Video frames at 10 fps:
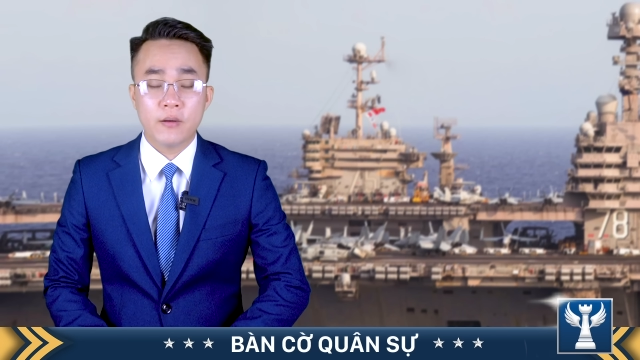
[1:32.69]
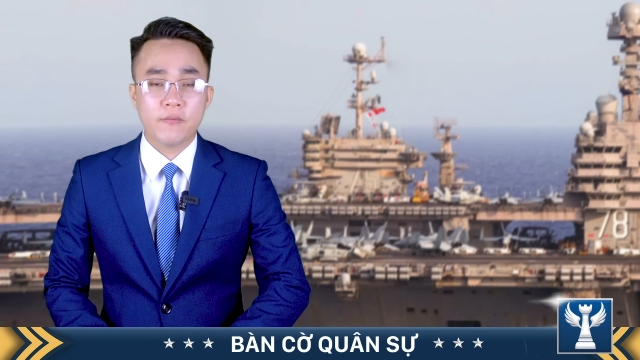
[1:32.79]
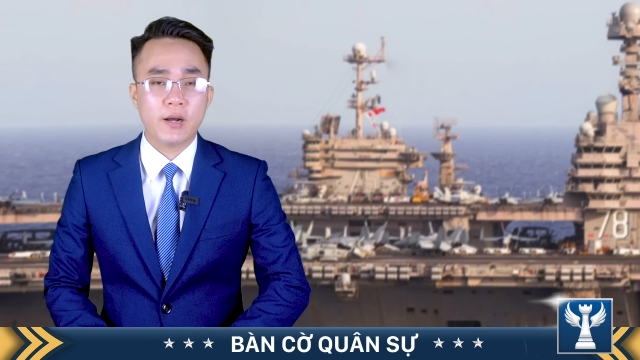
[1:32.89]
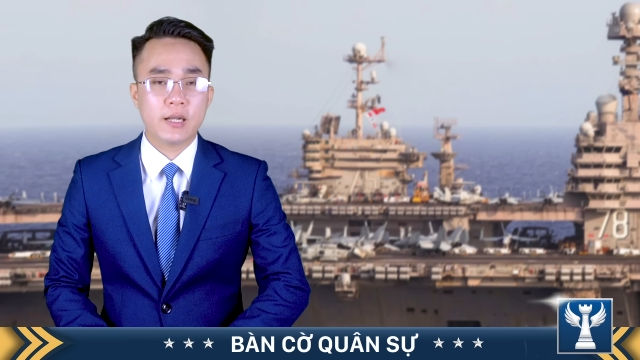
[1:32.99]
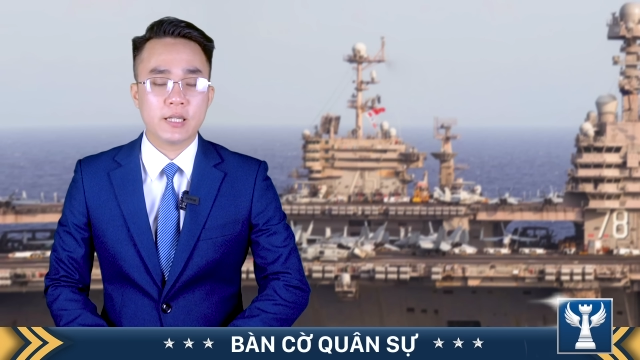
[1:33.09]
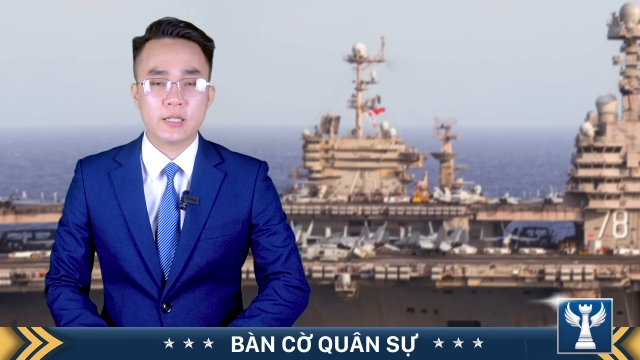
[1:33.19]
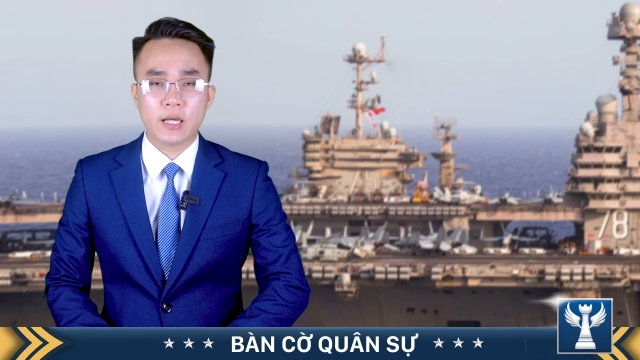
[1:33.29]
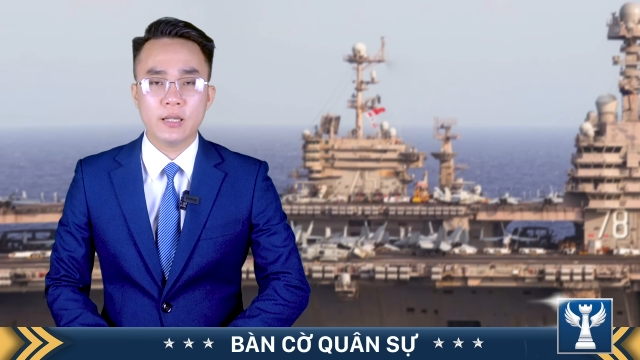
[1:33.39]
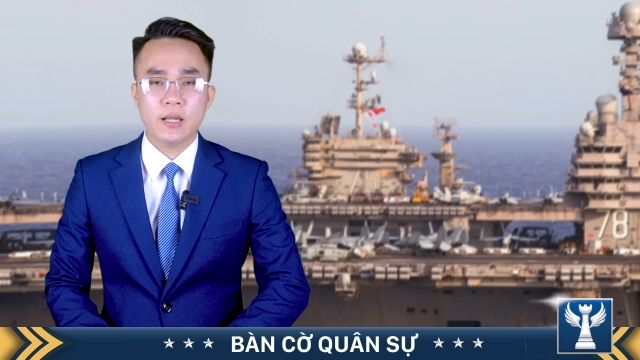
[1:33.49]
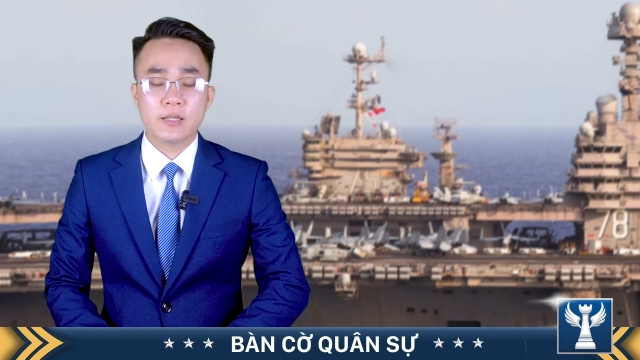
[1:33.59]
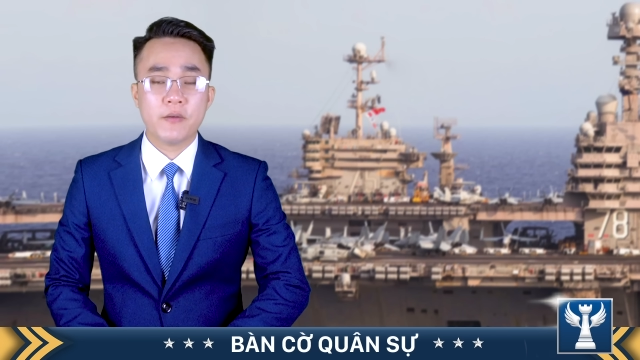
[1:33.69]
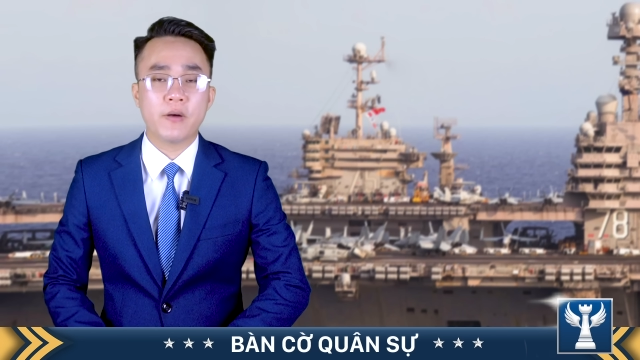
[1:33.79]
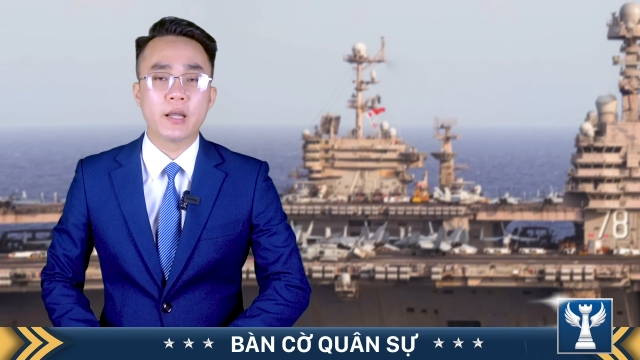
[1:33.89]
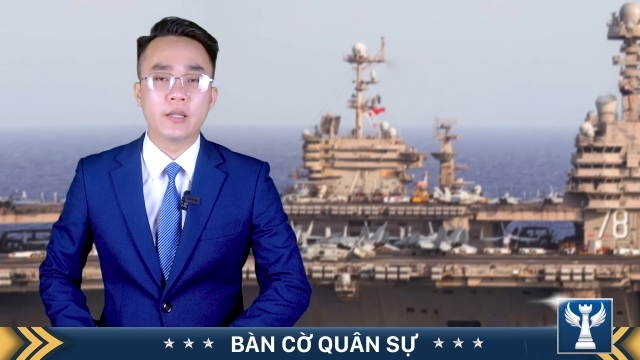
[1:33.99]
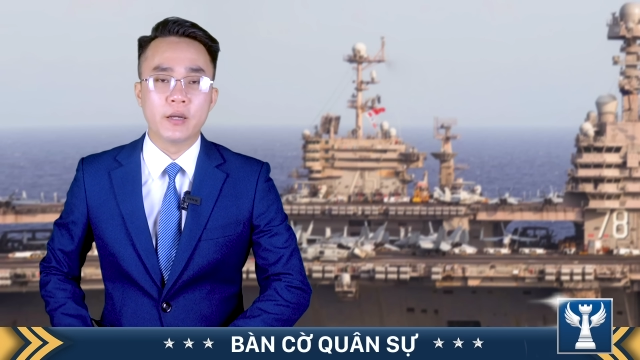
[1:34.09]
và chắc chắn sẽ
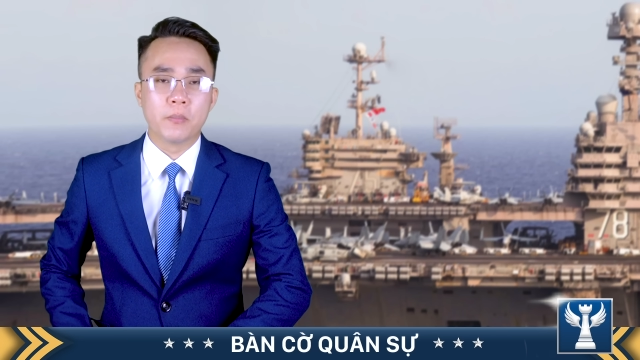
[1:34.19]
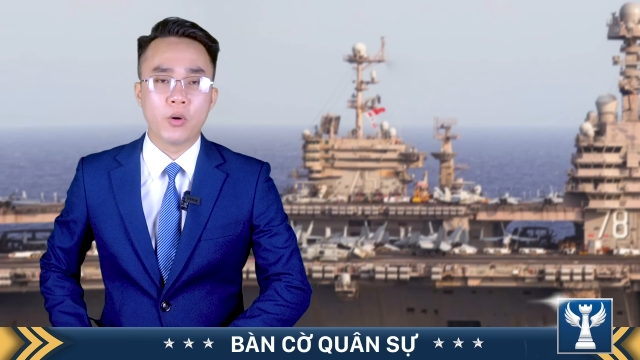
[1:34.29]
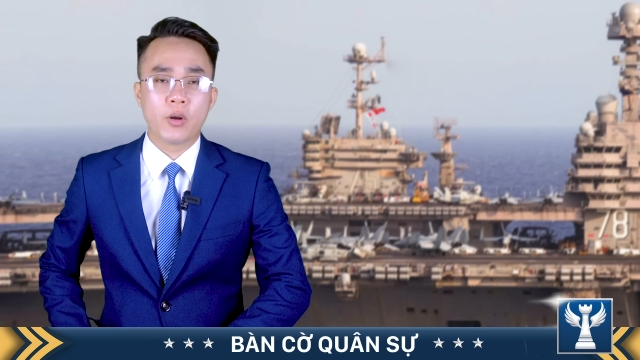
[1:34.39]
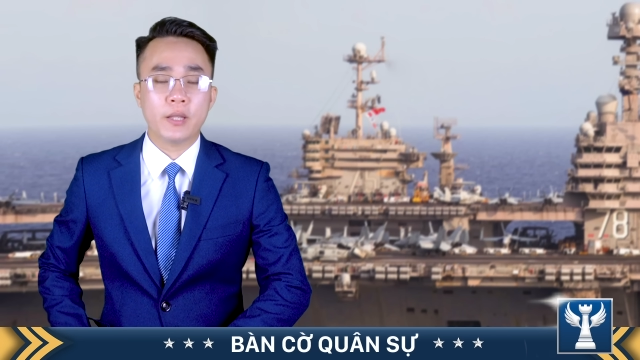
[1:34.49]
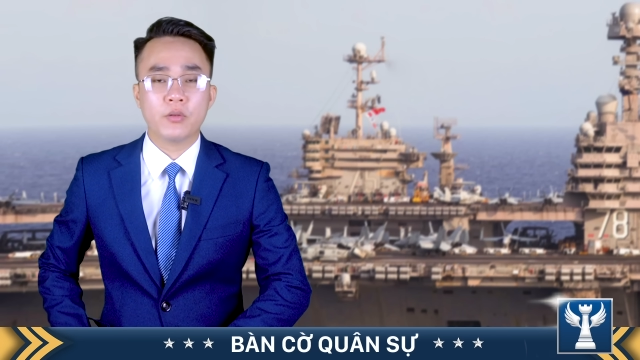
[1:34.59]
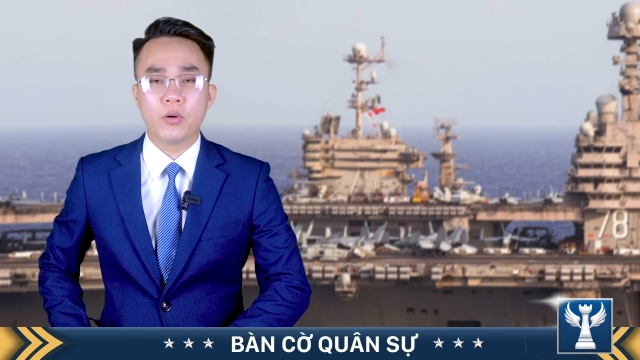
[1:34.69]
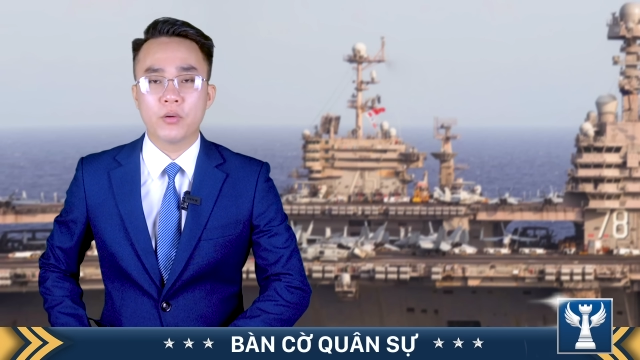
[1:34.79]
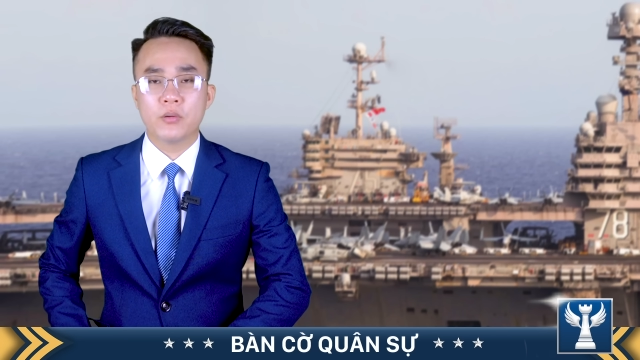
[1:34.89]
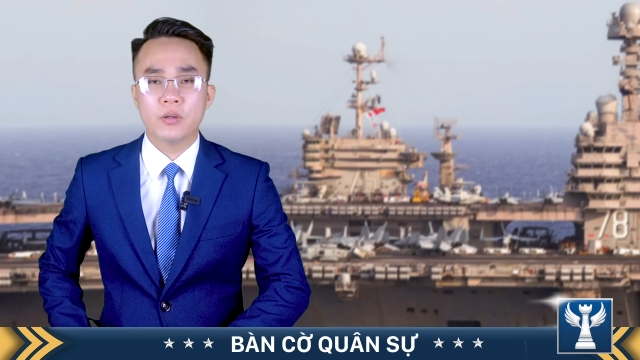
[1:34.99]
phải nhượng bộ lãnh thổ.